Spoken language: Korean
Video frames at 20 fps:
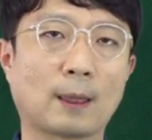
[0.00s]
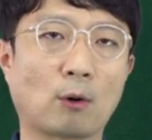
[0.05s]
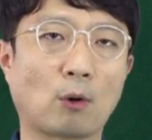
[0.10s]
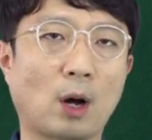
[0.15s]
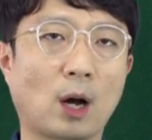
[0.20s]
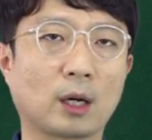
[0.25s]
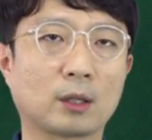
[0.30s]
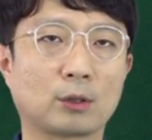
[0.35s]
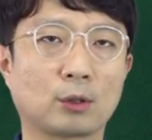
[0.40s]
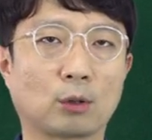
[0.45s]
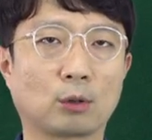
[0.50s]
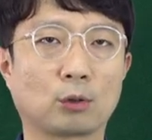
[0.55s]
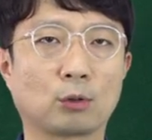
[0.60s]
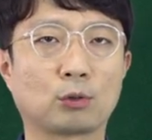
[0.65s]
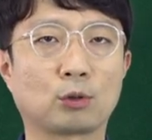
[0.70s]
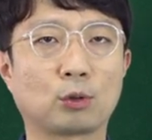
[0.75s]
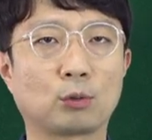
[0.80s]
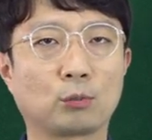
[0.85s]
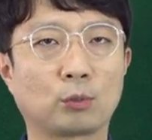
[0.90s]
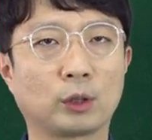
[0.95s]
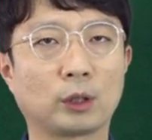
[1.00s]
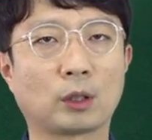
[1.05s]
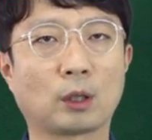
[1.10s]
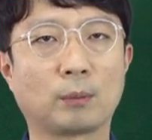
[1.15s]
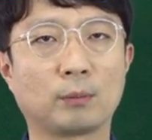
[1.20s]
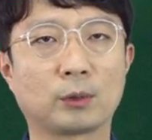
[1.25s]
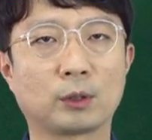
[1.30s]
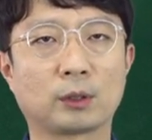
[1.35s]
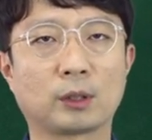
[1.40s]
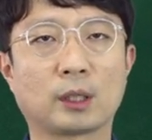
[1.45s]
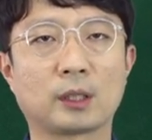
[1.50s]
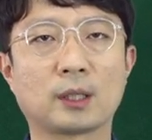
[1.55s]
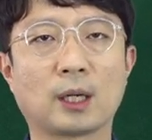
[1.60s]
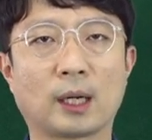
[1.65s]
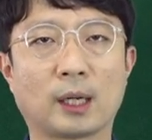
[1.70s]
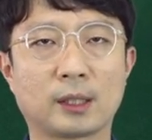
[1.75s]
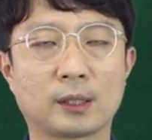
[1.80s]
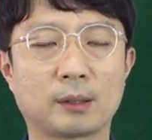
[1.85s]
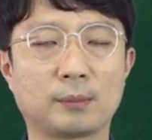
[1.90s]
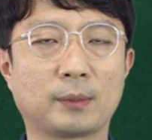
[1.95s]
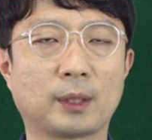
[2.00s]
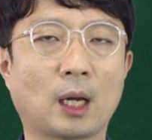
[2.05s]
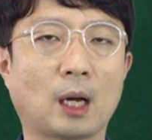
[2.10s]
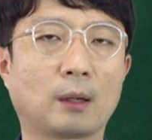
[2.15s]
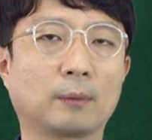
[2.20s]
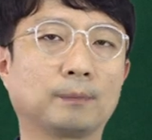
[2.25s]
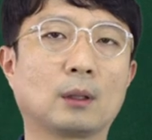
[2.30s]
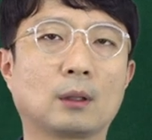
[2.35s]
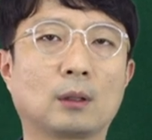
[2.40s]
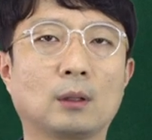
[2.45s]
과학적으로 충분히 검증되지 않았습니다.